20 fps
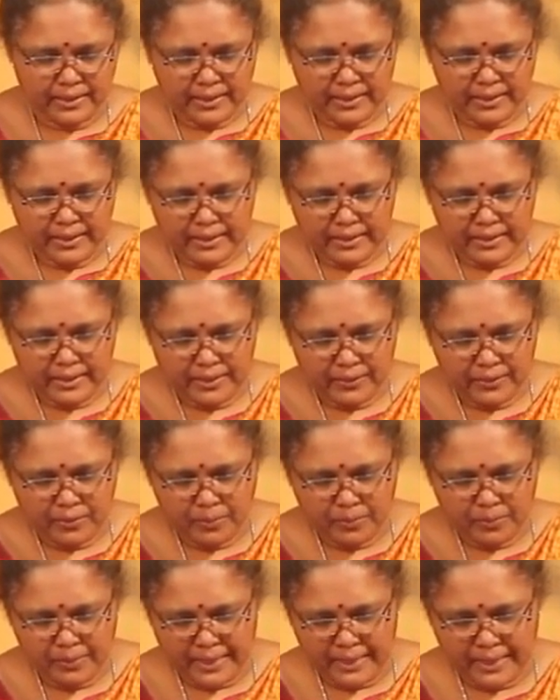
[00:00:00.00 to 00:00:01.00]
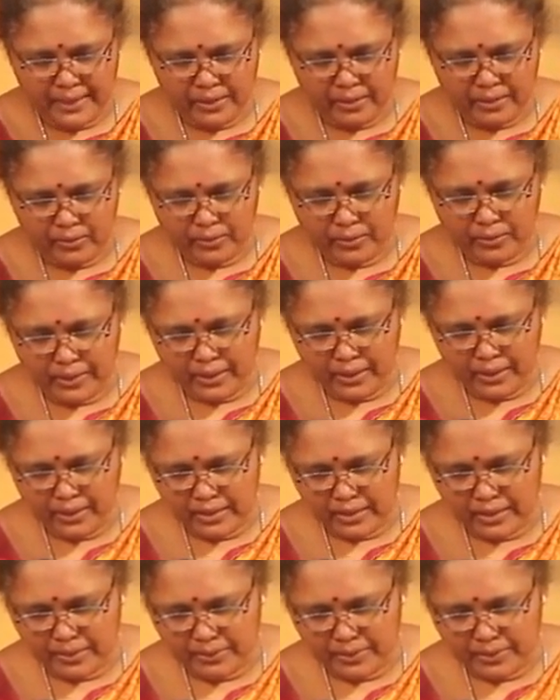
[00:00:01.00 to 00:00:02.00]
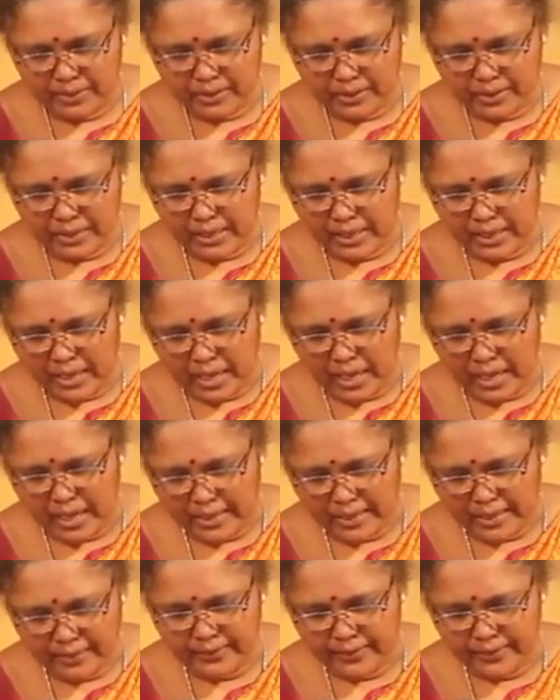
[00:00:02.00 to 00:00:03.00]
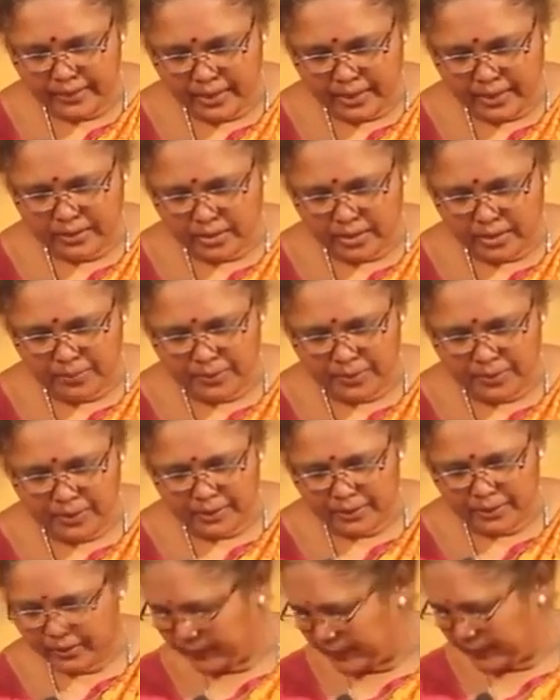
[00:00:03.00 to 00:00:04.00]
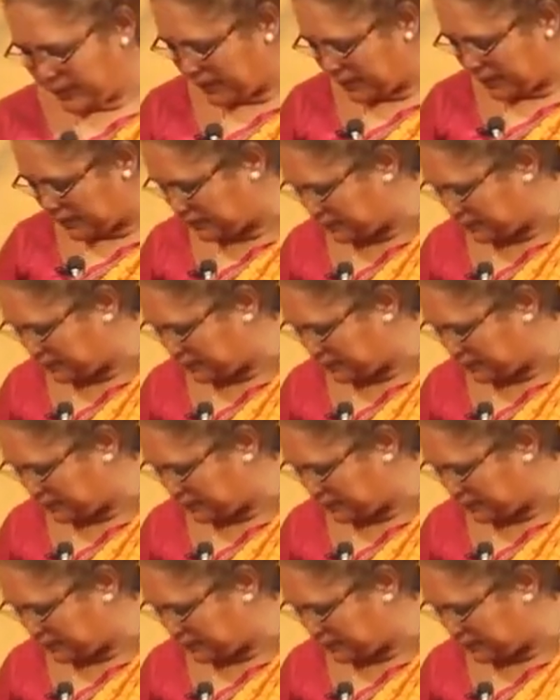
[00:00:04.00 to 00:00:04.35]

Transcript: இதே ஒரு பிளேட்டில் கொட்டி நம்ம நல்லா ஆற விட்டு அதுக்கப்புறம் எடுத்து வைக்கலாம்